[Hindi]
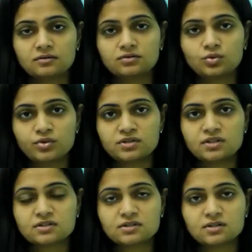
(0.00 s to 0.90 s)

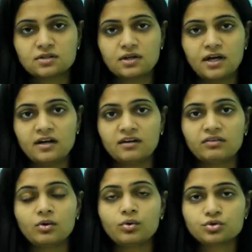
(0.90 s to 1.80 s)
सोर्सेस
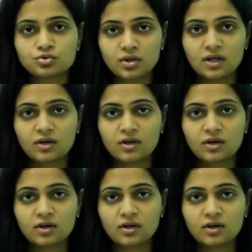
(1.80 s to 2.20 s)
आइडेंटिफाई हो चुके